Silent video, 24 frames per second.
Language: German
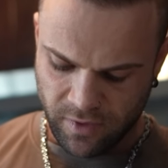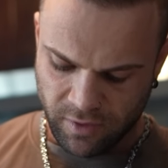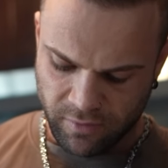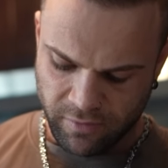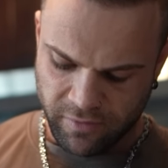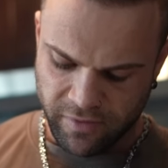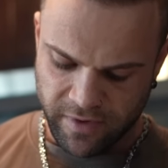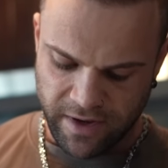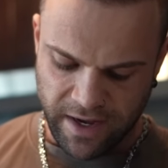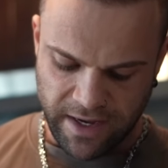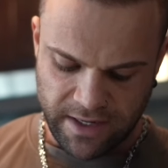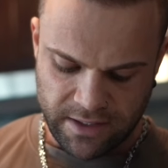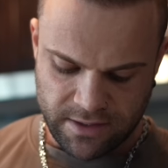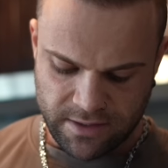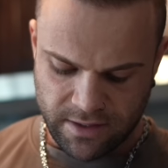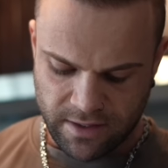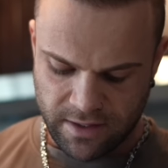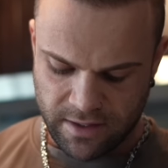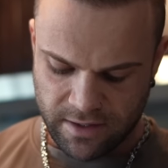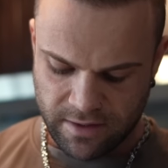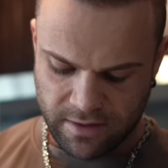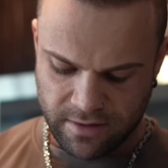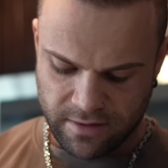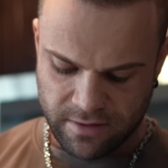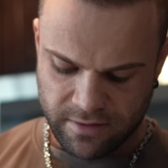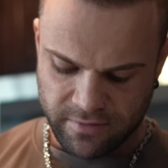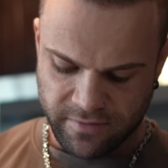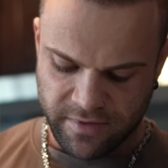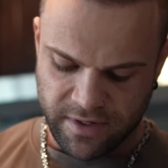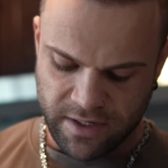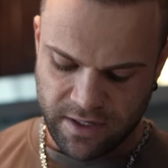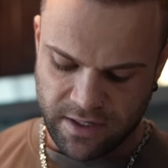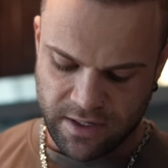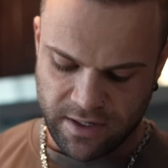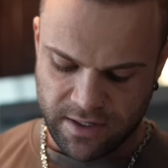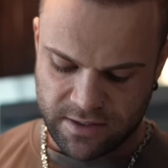Freitag
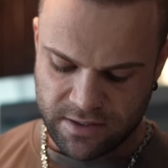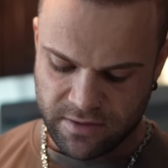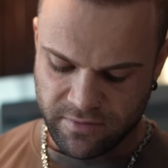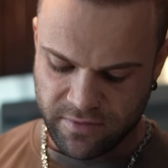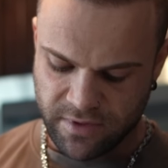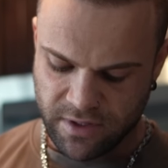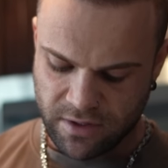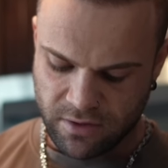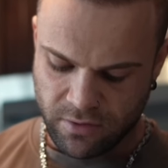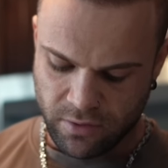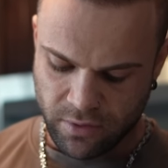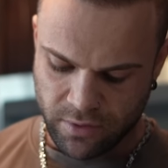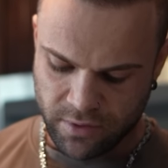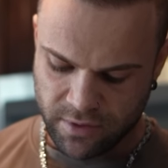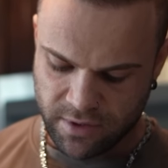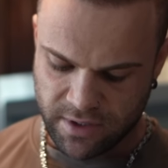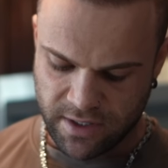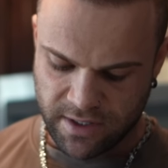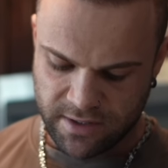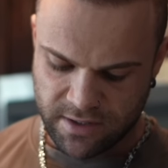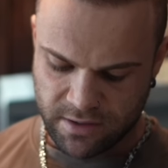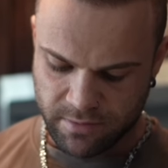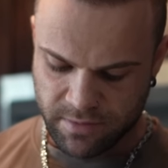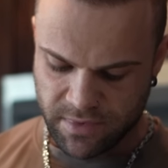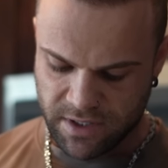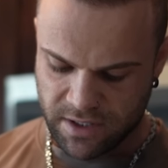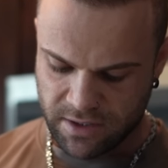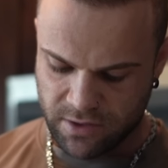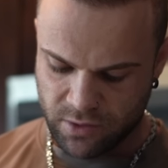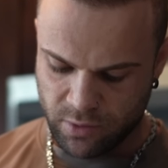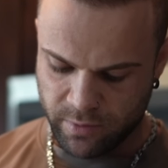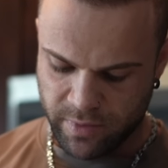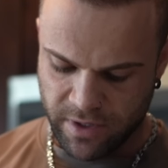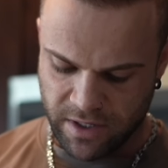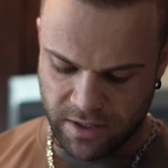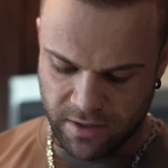werde ich langsam wieder Kohlenhydrate mit
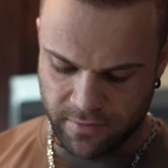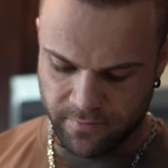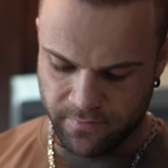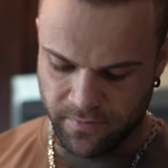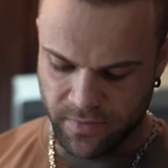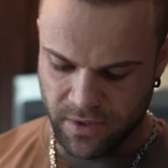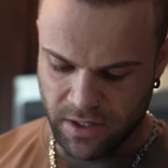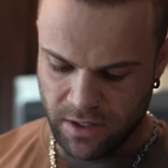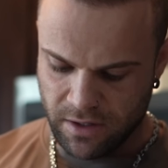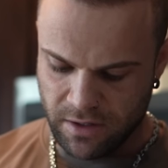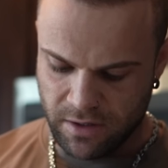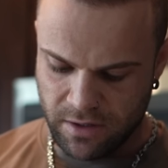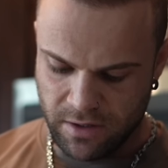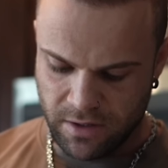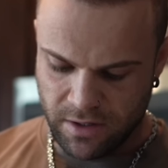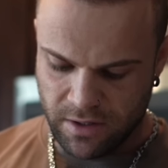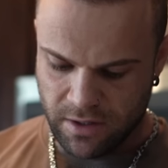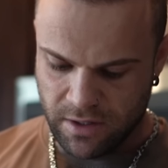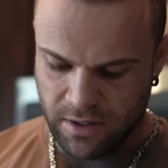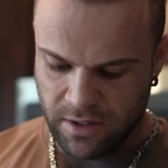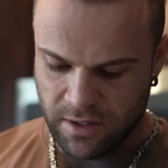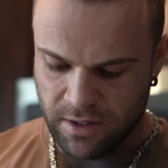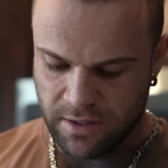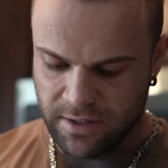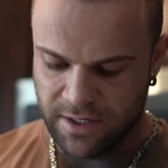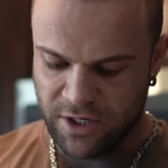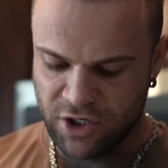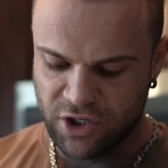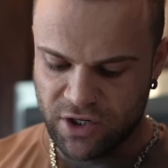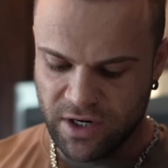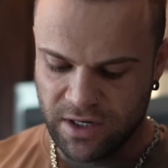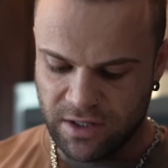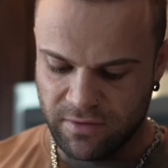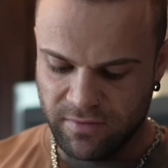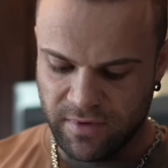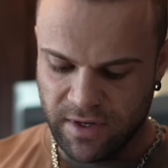dazu packen. Da
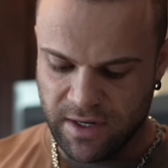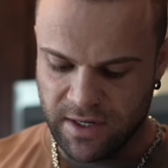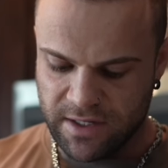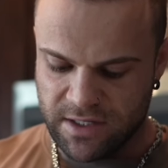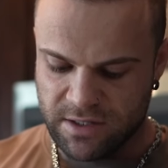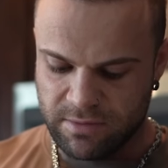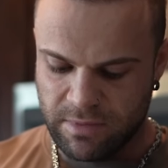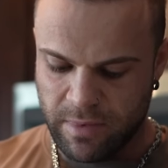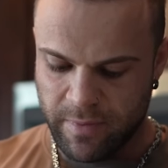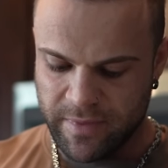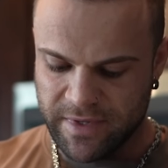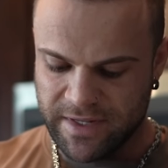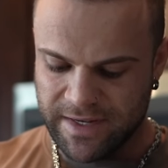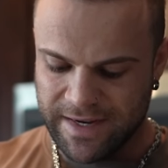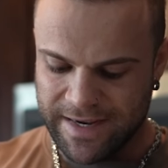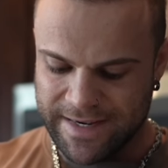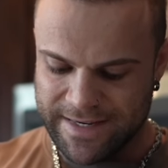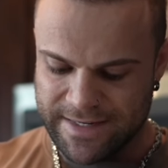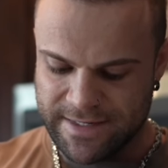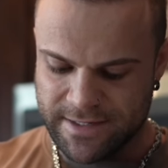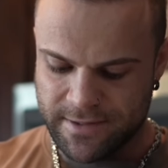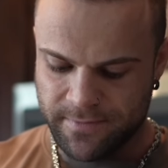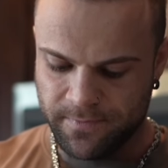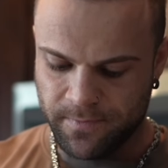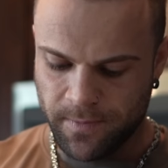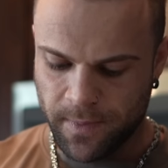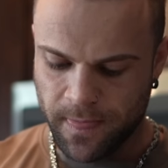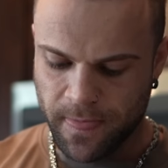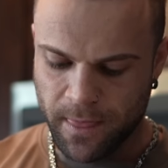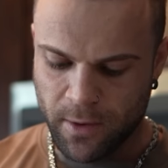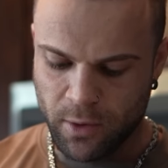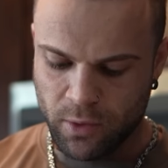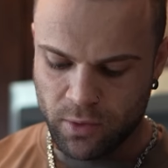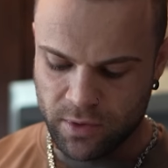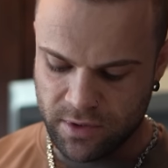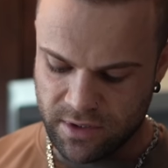starten wir ganz normal mit Reis.
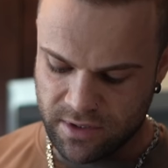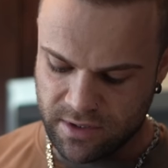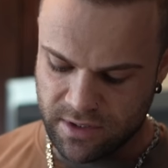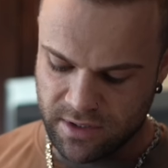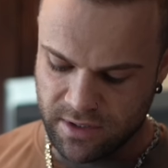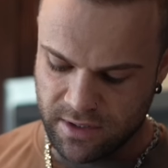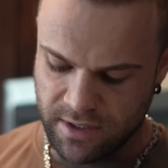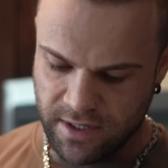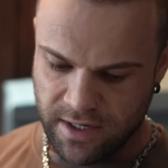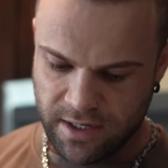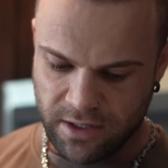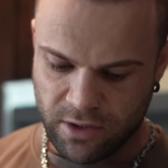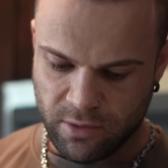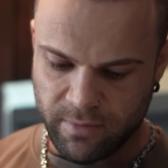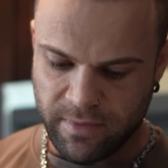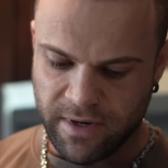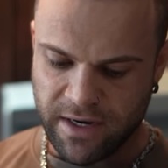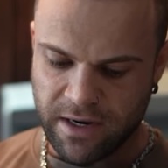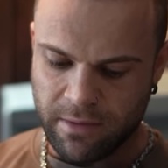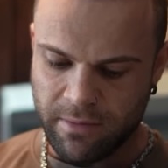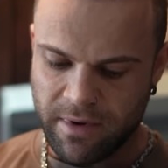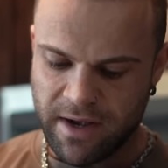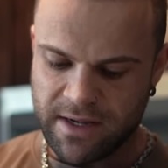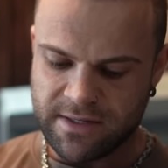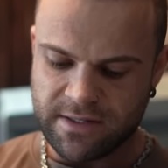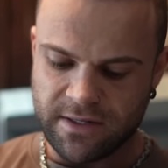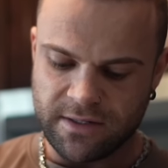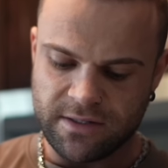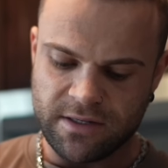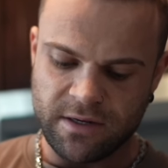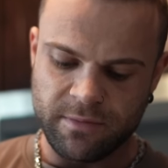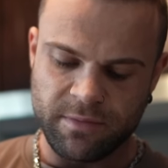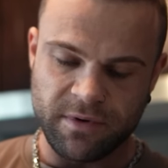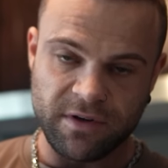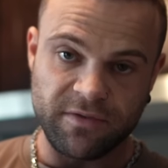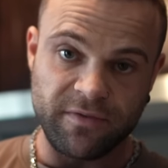Und hier nochmal der
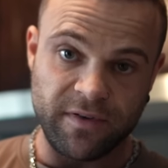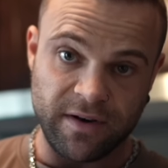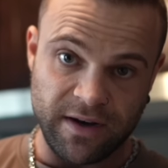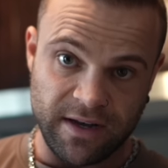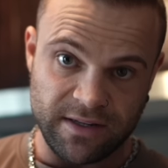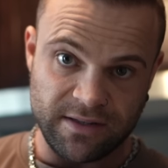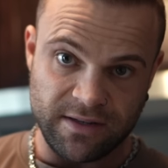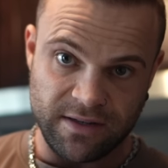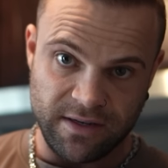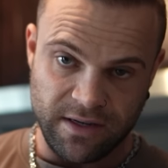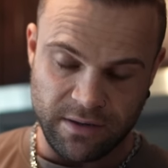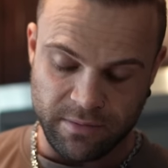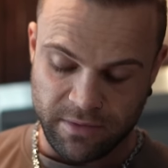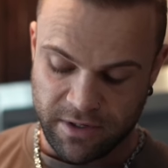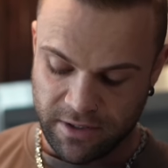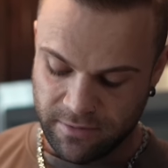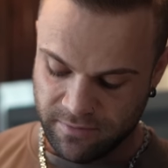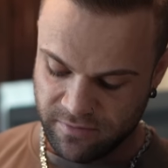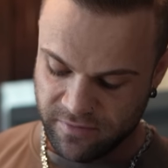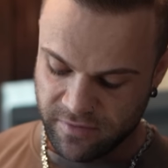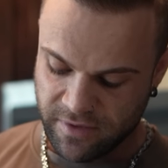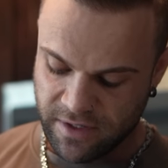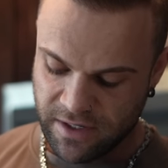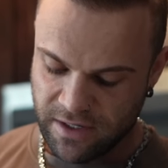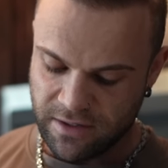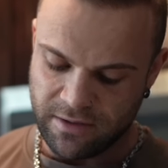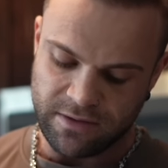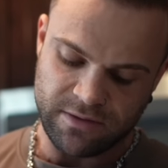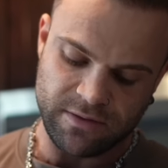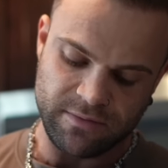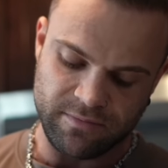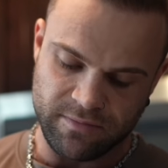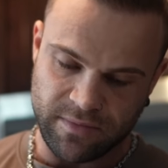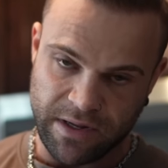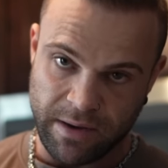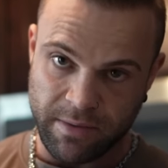Master-Tipp, ich verrate den hier mal, weil
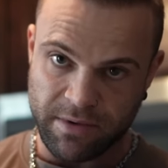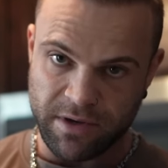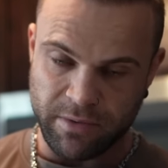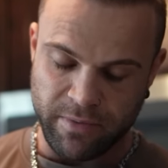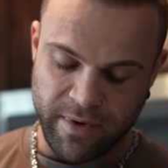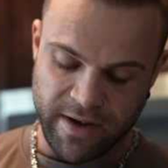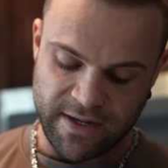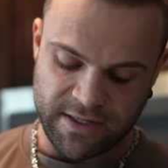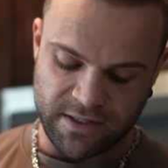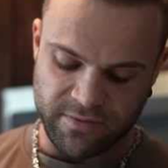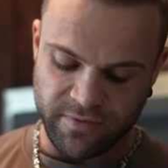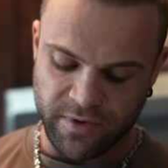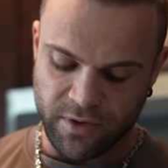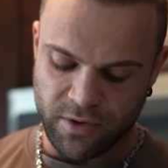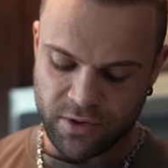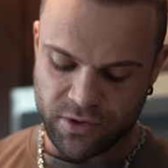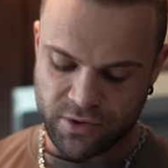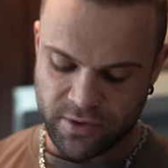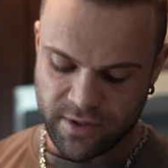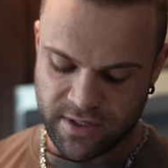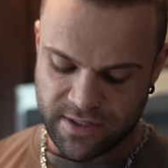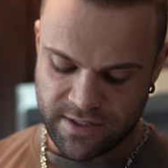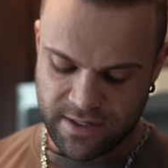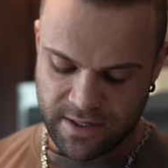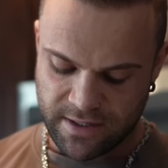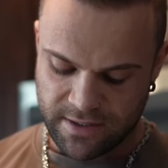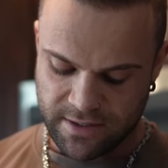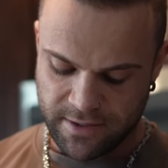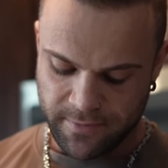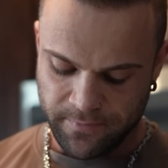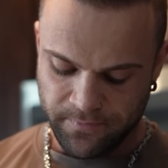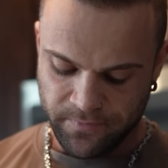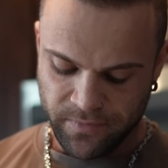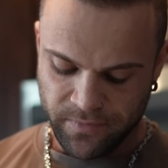habe ich im ersten Video schon gesagt.